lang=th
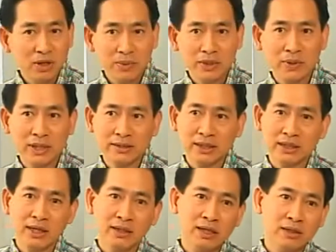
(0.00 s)
ในปัจจุบันถ้าสัง
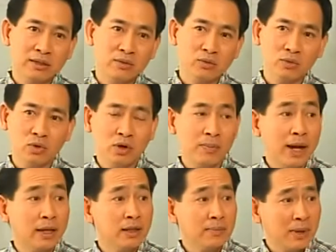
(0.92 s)
เกตอย่างอุทก
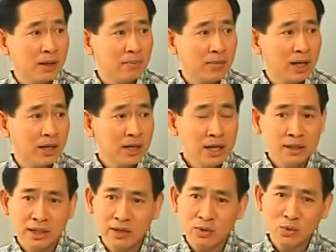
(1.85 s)
ภัยที่ผ่านมา
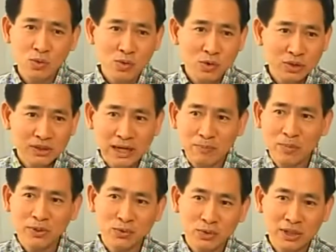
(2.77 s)
จะเห็นว่าทุกคนจ้ำไป
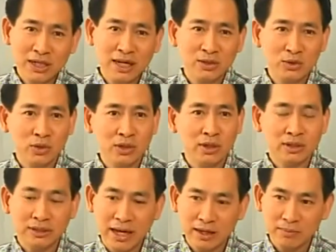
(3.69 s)
สู่ในการช่วยเหลือ
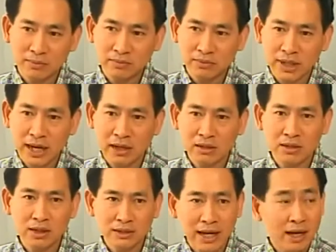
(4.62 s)
แจกเลื
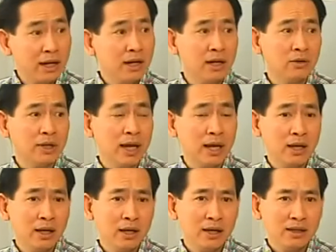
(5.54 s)
อดแจกอะไรก็แล้วแต่
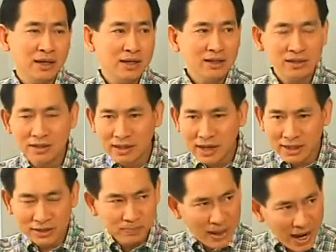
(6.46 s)
นั่นคือแค่
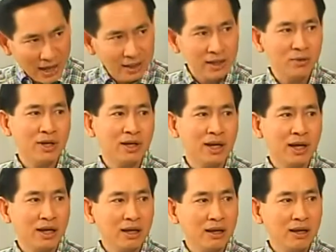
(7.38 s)
พาร์ทเดียวเล็
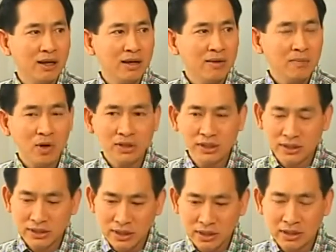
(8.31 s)
กๆเพราะสิ่ง
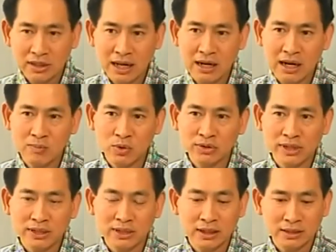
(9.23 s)
ที่หลายๆบริ
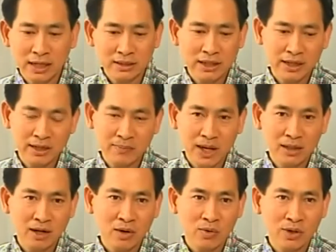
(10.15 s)
ษัทอย่างยักษ์ใหญ่อย่างบ้าน
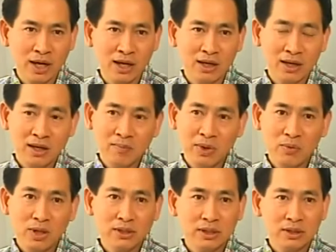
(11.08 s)
เราเนี่ยไม่
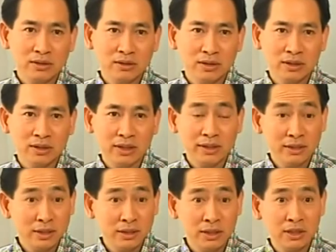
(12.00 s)
ว่าจะ
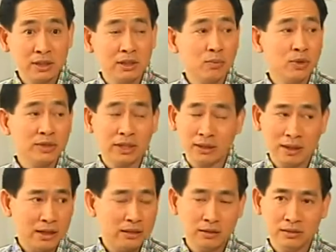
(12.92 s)
SCG หรือบริษัท
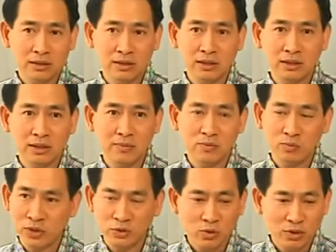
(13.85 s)
ที่
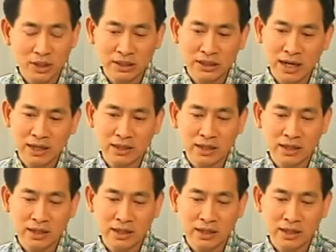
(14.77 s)
เวลโนนต่างๆเนี่